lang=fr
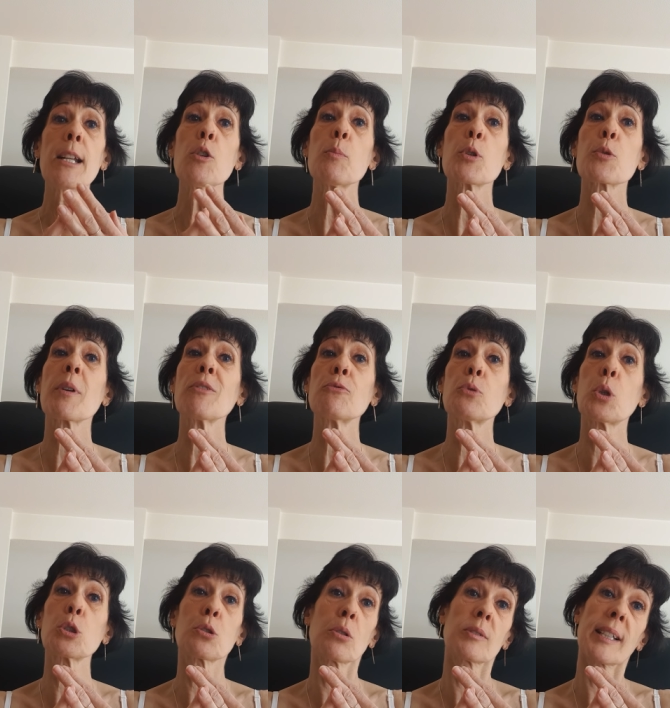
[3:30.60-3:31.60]
besoin de vous
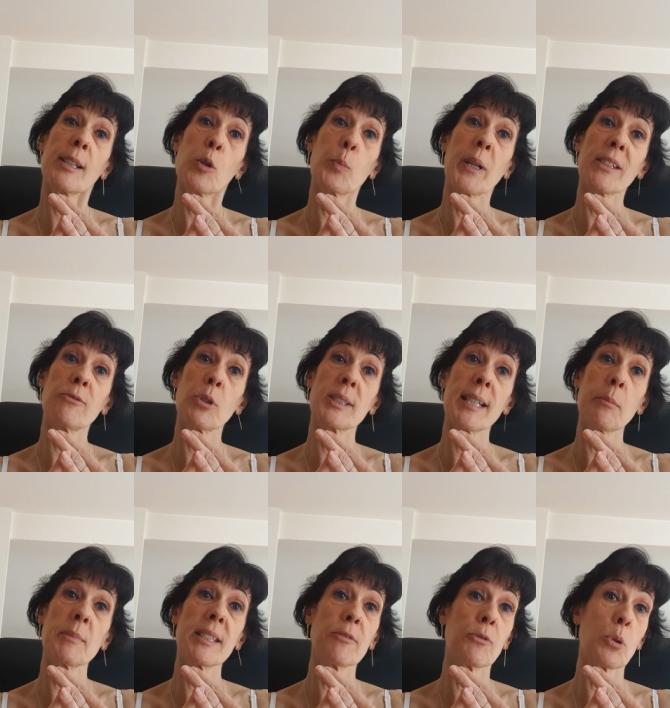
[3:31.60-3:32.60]
recentrer auprès de vos
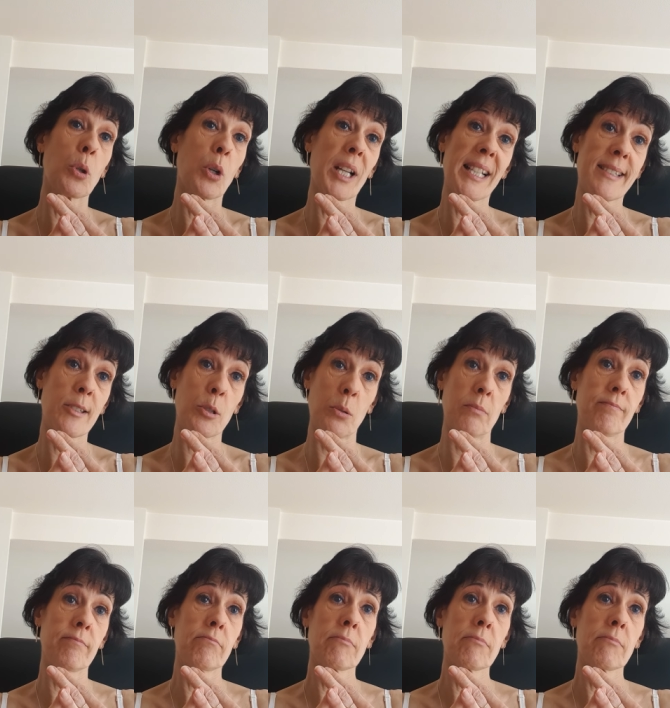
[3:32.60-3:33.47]
amis, de vos relations.